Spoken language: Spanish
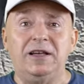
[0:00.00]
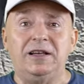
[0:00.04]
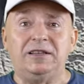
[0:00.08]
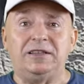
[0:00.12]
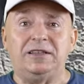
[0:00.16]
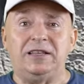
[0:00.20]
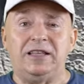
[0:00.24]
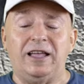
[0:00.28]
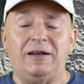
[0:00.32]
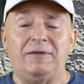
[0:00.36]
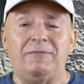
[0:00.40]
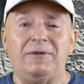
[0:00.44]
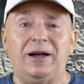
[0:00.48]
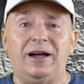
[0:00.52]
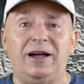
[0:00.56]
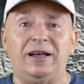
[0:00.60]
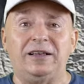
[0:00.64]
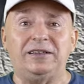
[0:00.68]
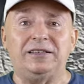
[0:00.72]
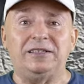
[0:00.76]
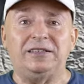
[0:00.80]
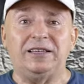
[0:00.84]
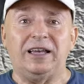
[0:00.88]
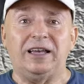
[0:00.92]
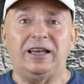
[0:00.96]
se llama
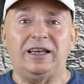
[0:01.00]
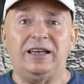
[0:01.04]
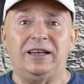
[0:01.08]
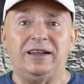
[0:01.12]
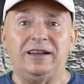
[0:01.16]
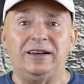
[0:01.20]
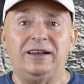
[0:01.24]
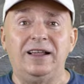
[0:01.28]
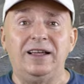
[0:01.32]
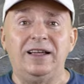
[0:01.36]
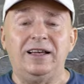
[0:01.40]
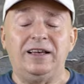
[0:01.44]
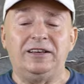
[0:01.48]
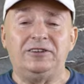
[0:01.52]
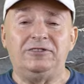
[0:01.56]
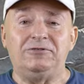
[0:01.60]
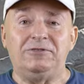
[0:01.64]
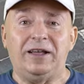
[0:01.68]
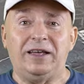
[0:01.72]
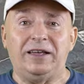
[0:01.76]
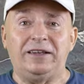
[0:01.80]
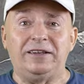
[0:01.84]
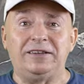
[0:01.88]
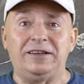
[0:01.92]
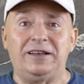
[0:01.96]
Sejel, es
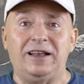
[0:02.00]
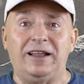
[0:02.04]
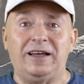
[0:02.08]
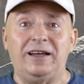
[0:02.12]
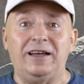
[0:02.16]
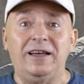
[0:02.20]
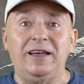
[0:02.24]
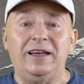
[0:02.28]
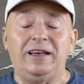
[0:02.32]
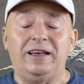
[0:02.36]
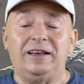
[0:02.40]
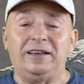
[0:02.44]
una isla,